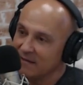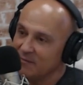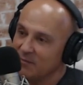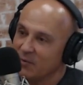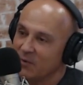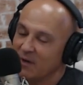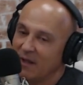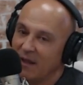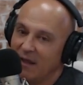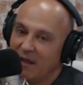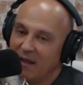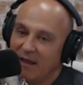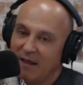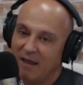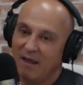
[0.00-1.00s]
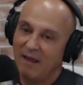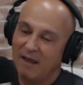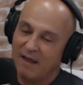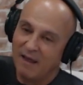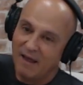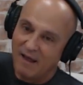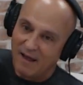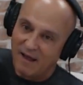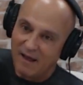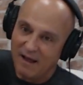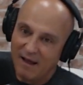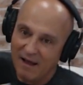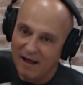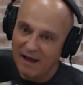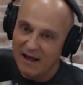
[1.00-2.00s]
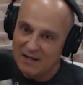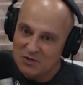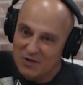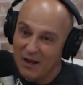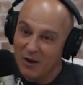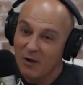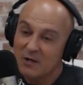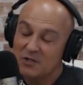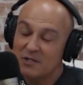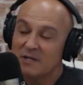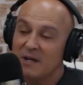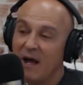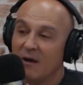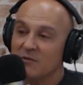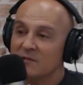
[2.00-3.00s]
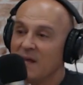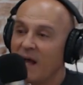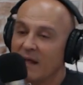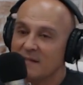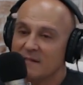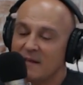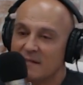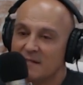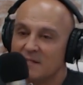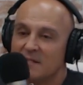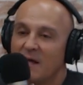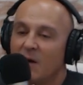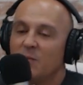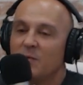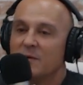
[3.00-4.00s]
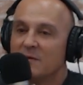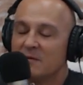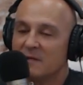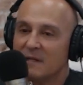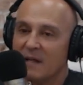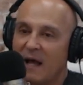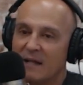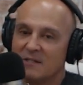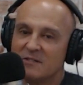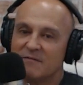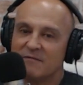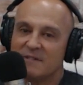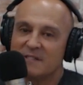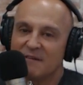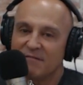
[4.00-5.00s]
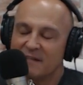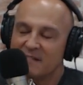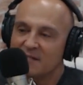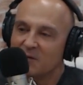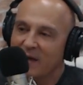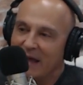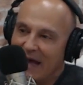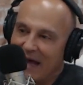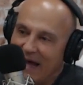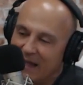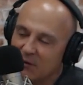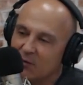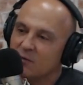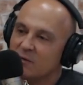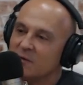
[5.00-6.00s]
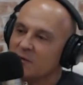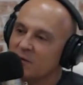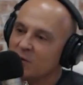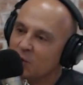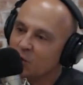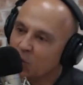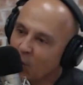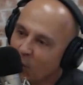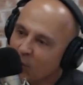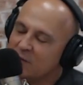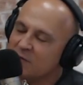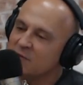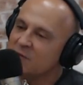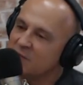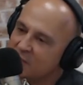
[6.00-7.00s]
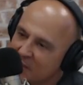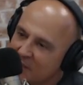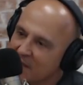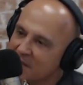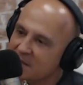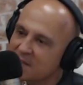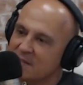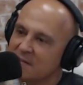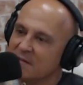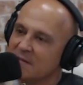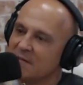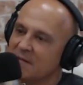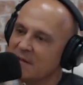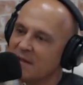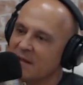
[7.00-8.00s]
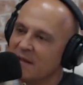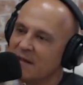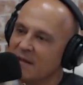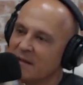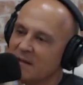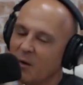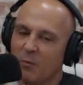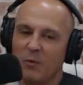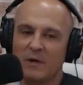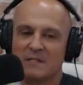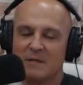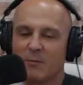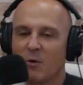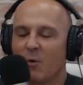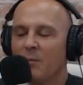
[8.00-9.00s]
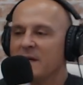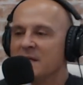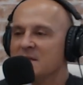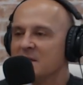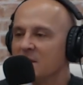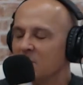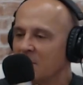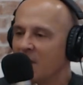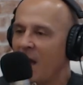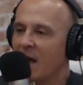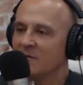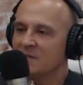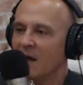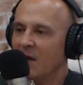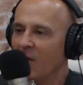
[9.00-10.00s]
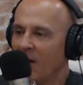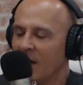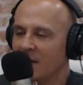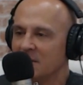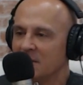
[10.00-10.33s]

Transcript: porque acho que a loja de carros usados ela te dá a oportunidade de você fazer o errado todos os dias. Então, por exemplo, comprei cinco carros agora.